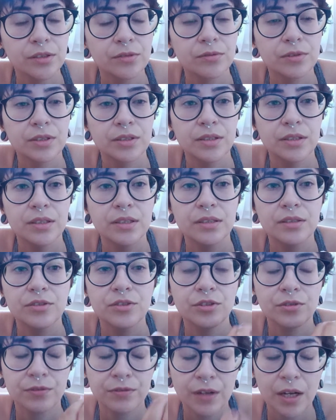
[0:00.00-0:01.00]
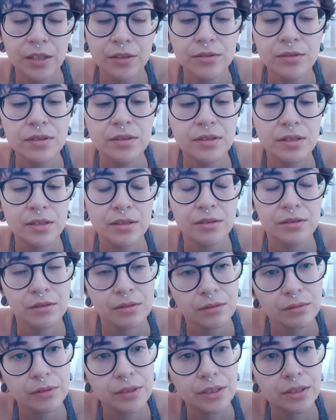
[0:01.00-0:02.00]
de você de fato ser
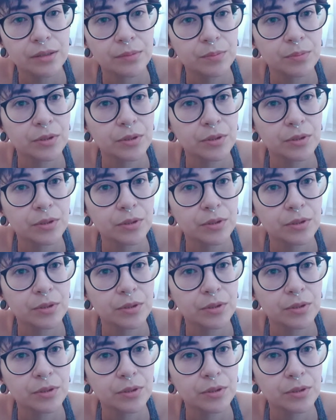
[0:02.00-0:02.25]
excluída,